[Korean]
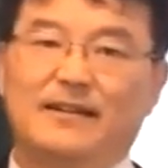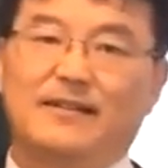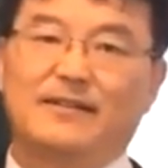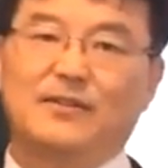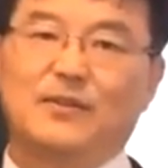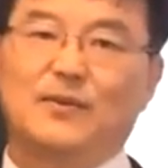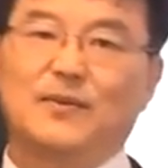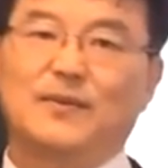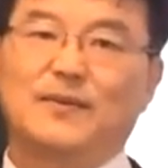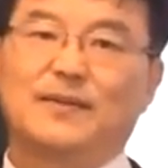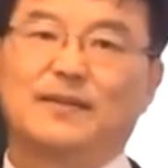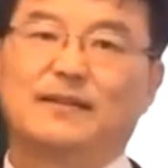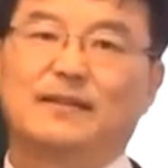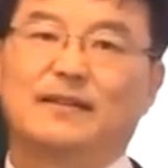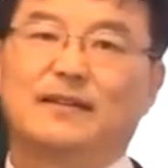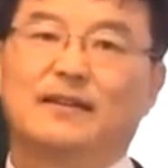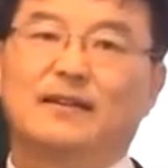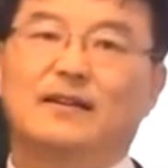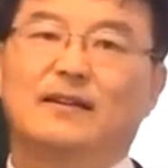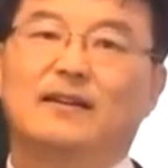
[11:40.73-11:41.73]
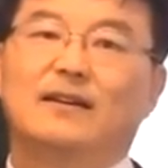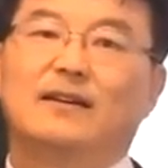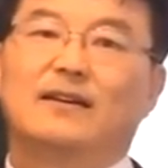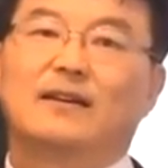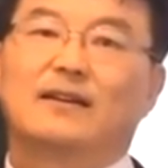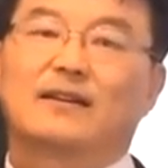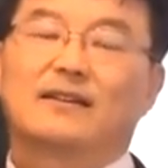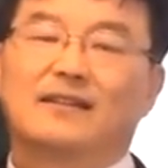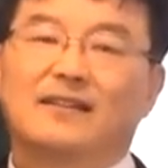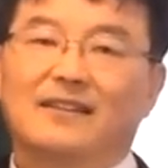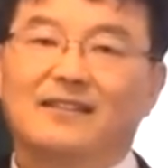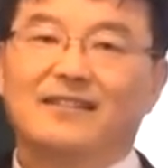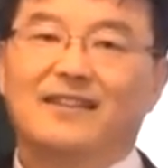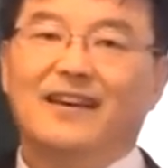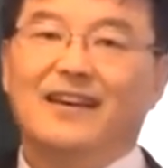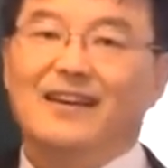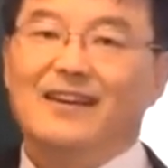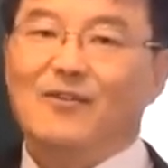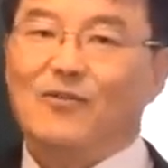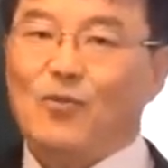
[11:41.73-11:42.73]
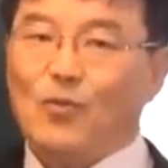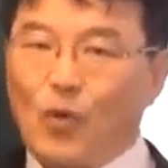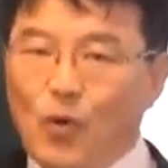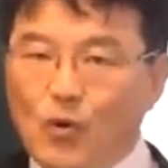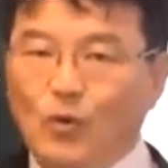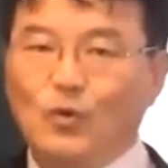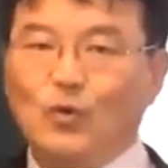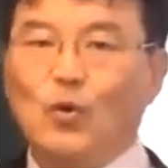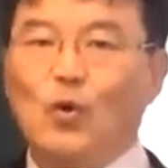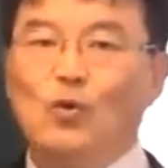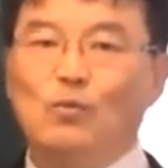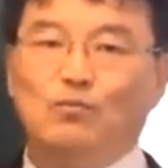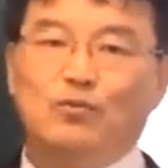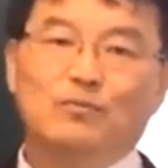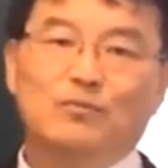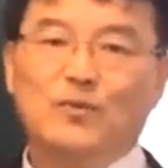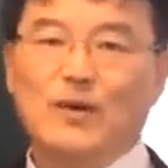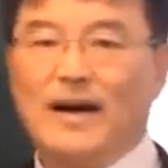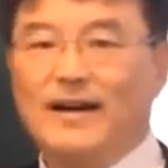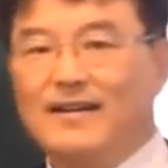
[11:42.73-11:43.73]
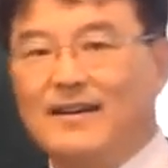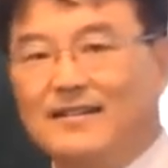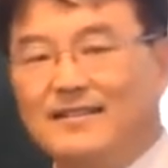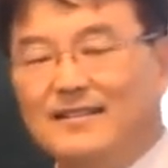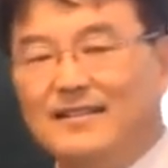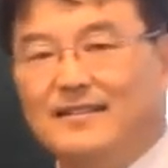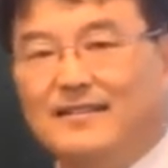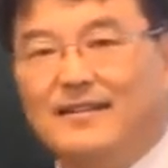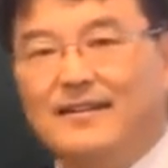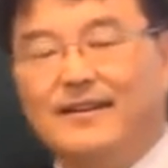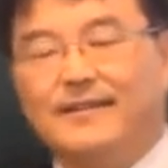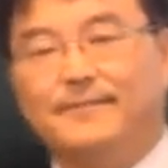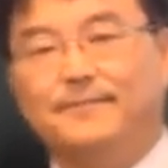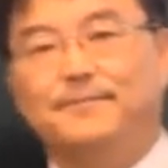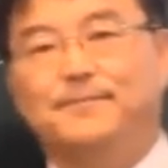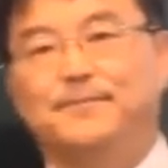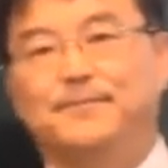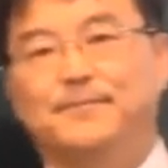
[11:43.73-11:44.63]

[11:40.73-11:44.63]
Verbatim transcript: 거죠. 그런데 공통분모 하나는 있더라.